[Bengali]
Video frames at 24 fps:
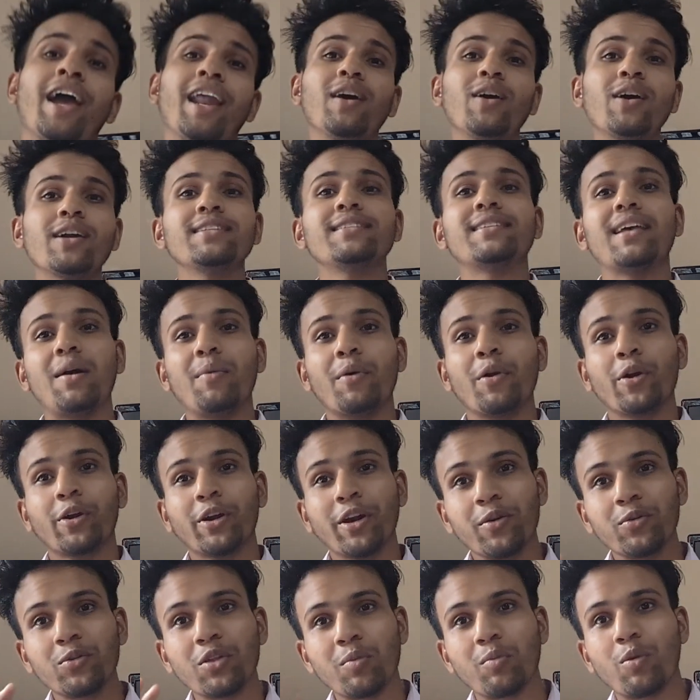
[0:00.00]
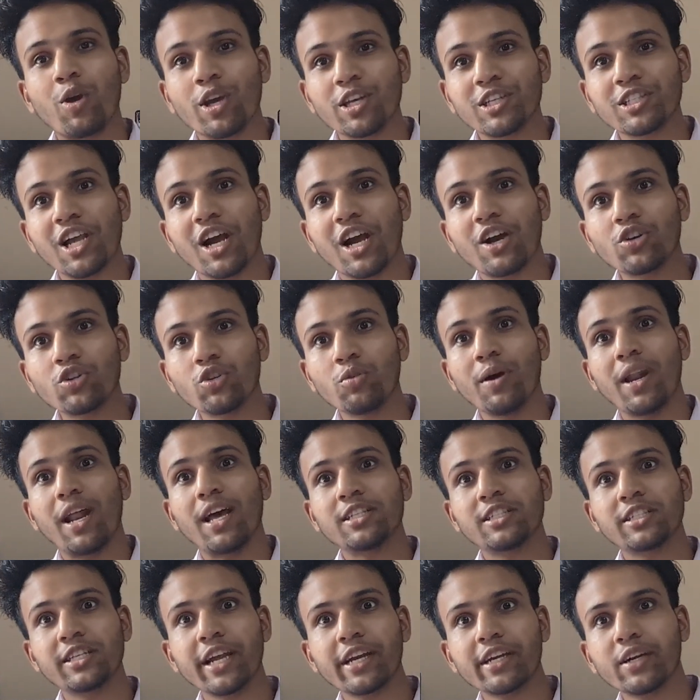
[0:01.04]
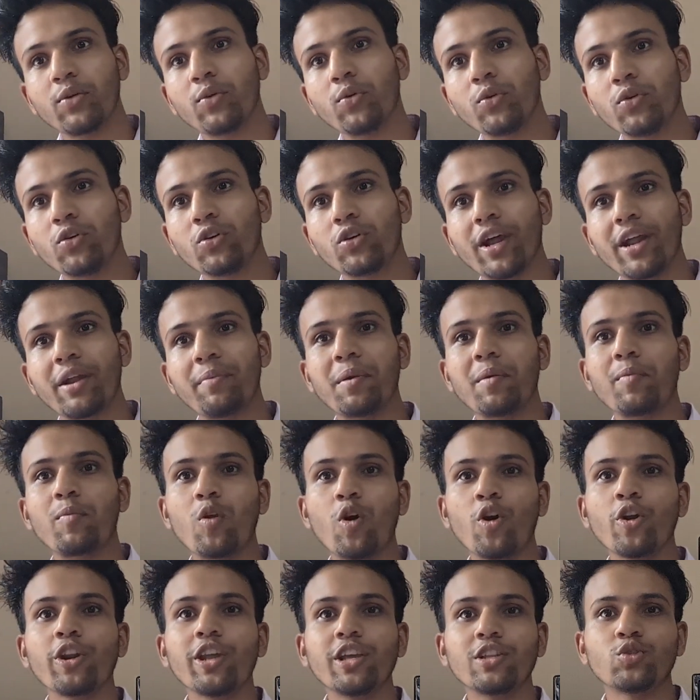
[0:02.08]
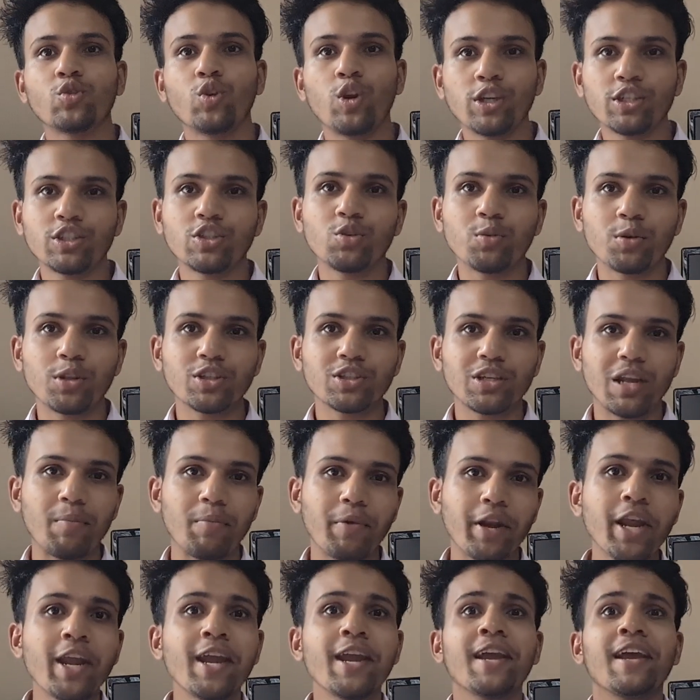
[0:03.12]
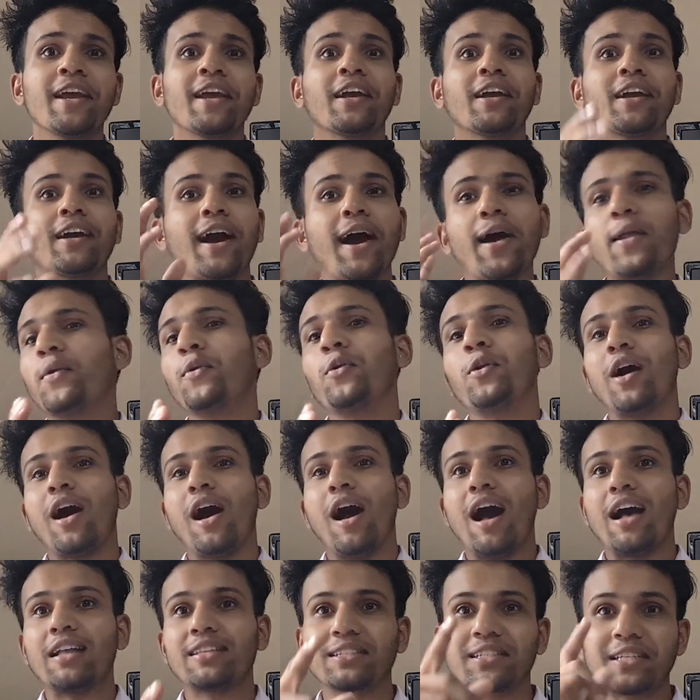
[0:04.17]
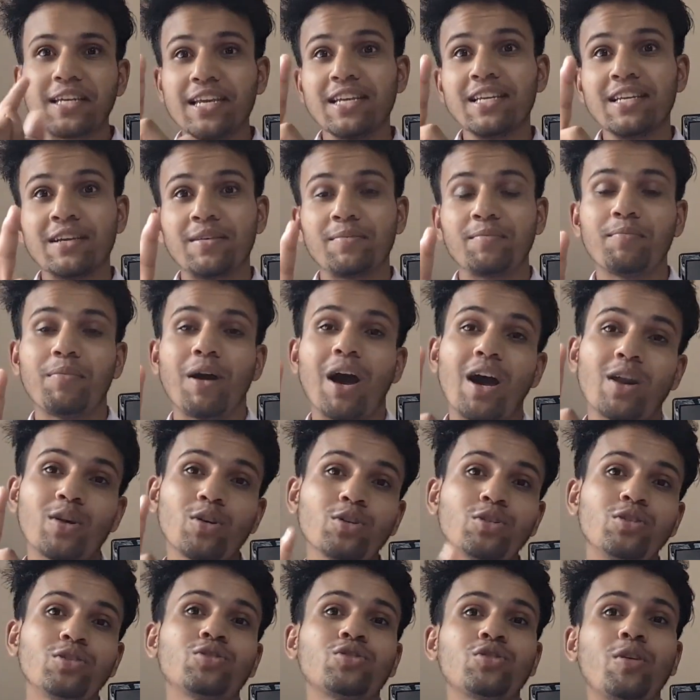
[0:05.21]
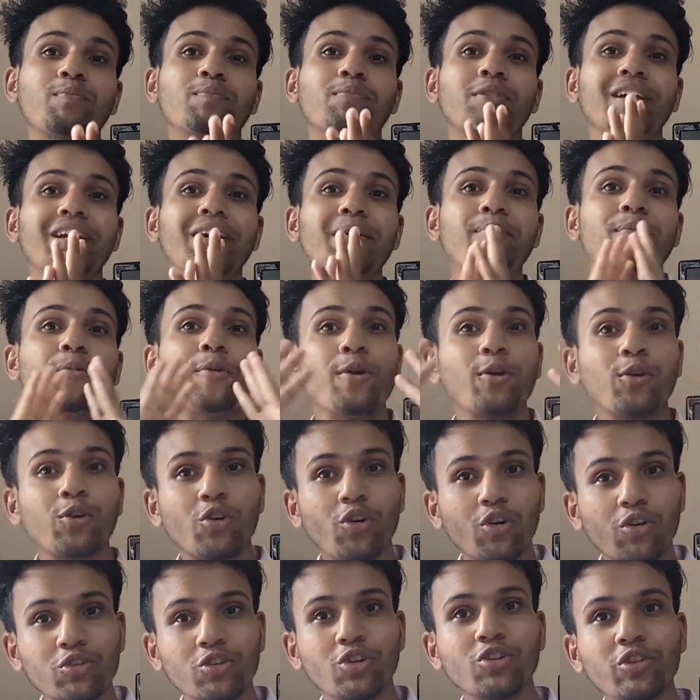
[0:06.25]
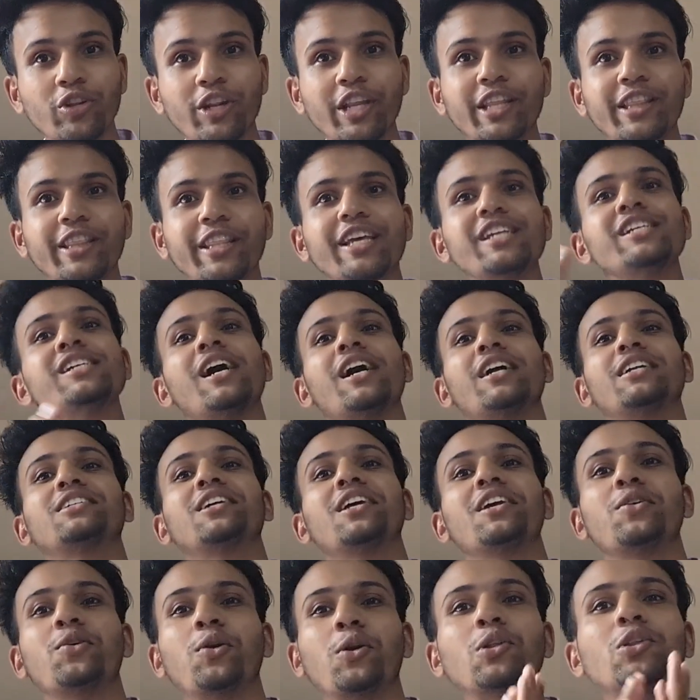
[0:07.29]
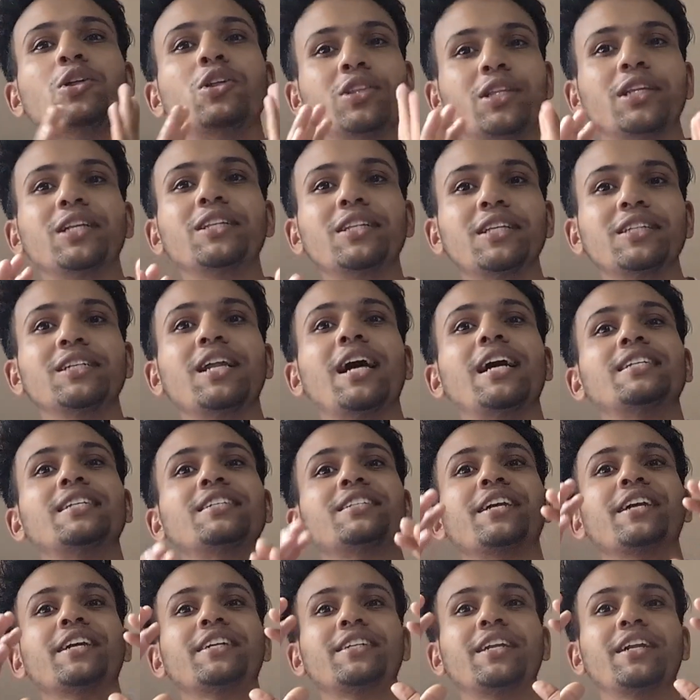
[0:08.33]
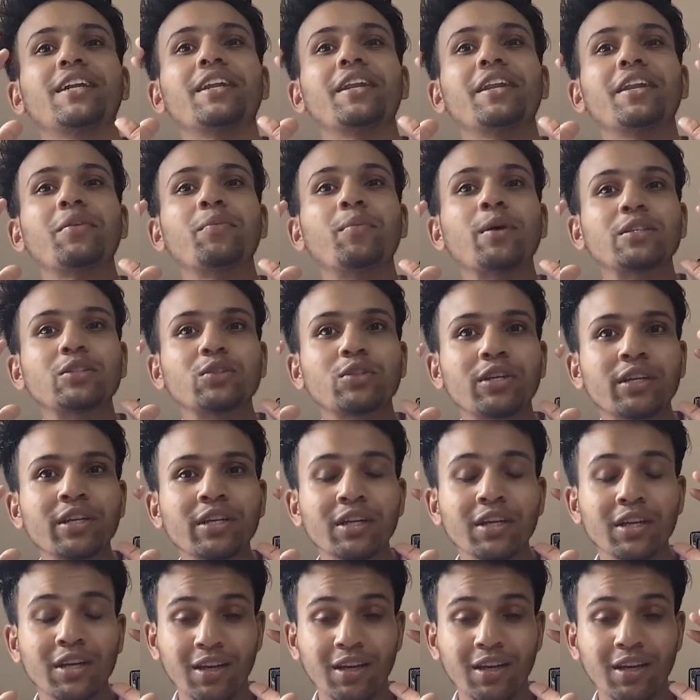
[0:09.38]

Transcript: হ্যালো গাইজ আবার একটা নতুন ব্লগে স্বাগতম আর আজকে একটা অন্য টাইপের ব্লগ নিয়ে চলে এসেছি তোমাদের সামনে কারণ আজকে ভারত সব থেকে বড় গণতান্ত্রিক দেশ আর সেই গণতান্ত্রিক দেশে আজকে একটা নির্বাচনের